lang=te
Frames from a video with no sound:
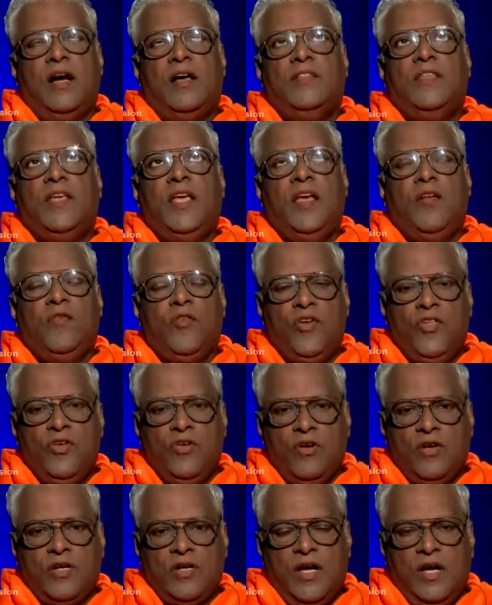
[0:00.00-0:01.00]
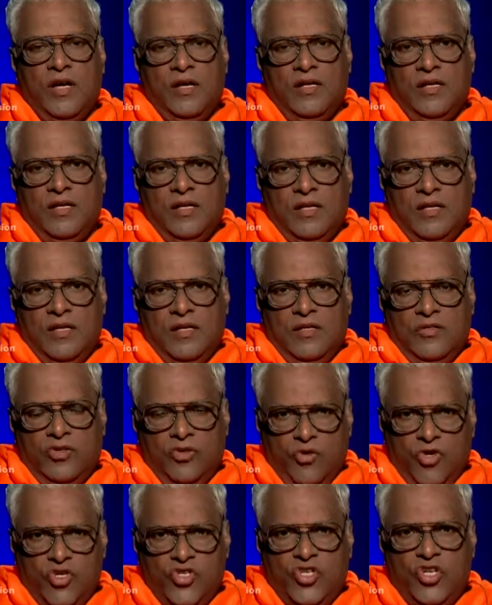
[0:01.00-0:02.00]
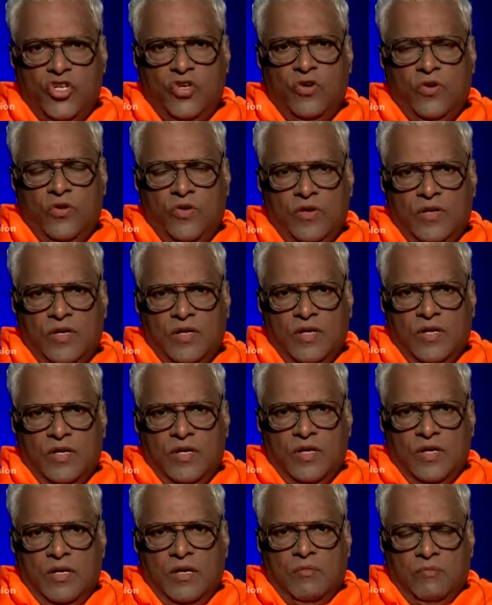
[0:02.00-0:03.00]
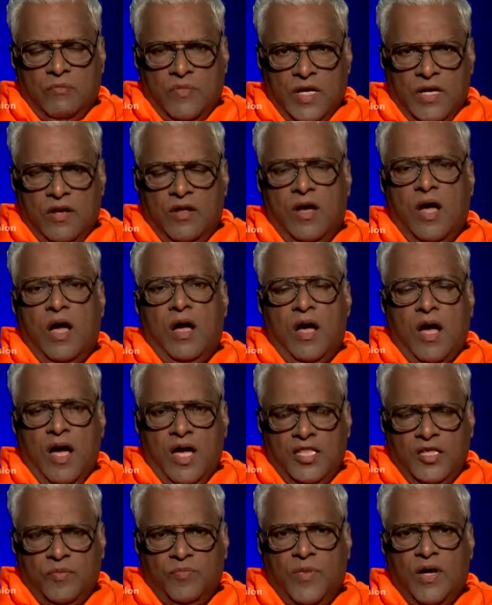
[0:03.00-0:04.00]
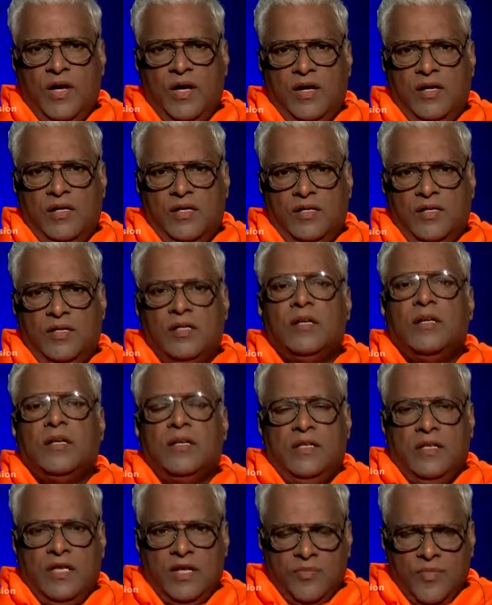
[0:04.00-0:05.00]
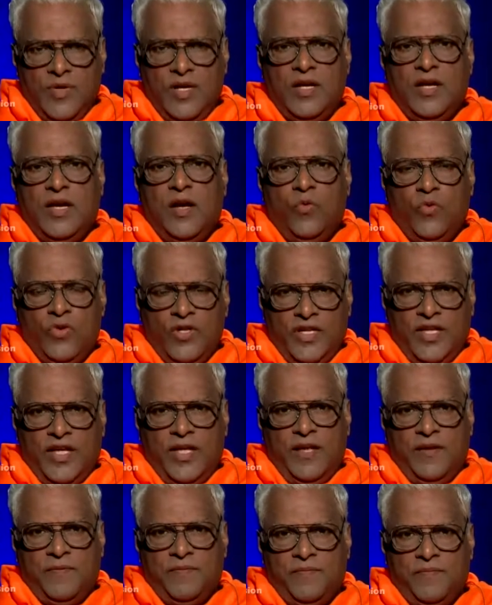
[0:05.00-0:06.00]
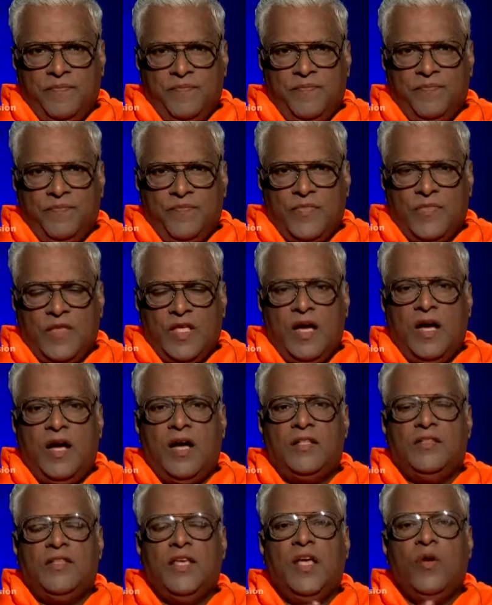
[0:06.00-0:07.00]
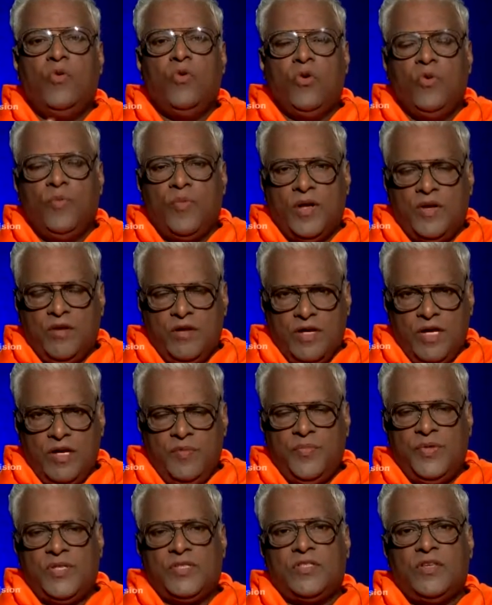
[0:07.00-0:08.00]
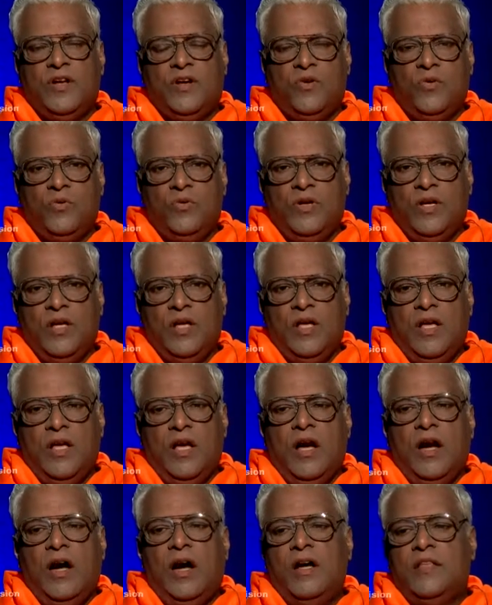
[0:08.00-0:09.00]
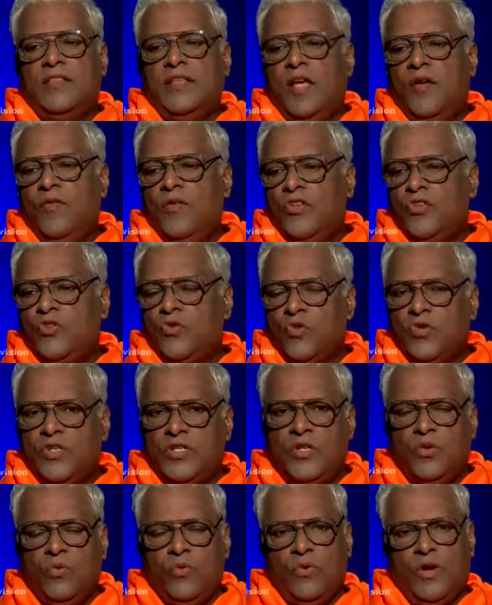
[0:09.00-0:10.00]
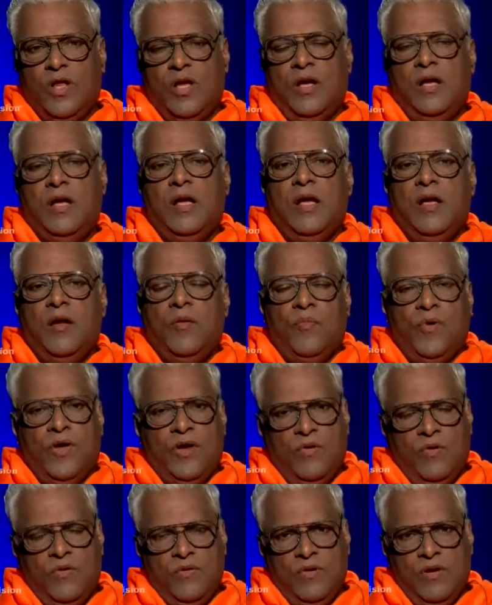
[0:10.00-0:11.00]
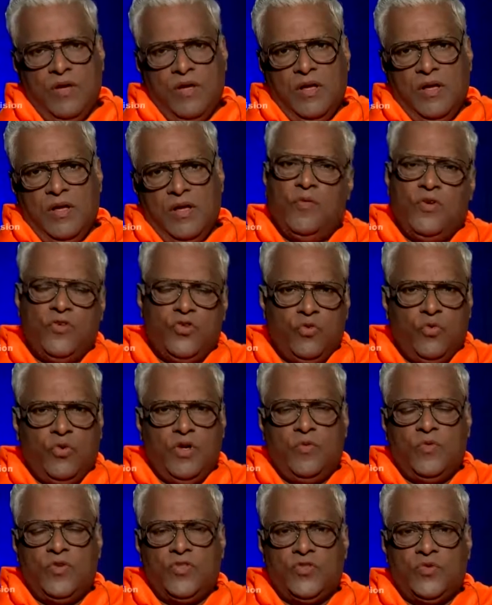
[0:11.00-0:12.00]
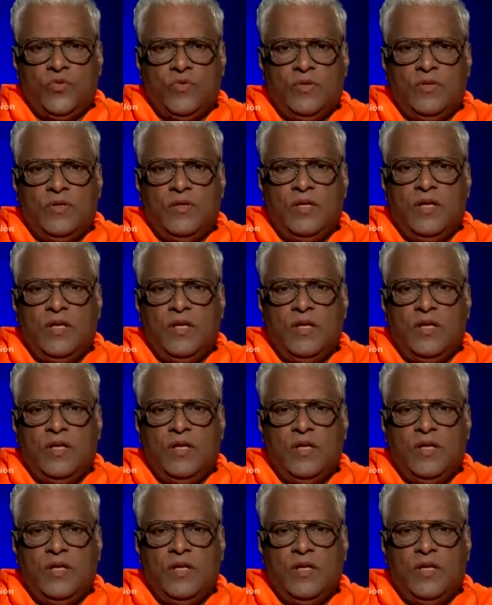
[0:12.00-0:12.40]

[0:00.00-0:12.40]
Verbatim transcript: ఆ దేవుని యొక్క దృష్టిలో మన ఆత్మ నిర్మలంగా ఉంటే ఆ దేవుడు మనకు కనిపిస్తాడు ఆ దేవుని చుట్టూ కూడా మనం దేవుని చూడవచ్చు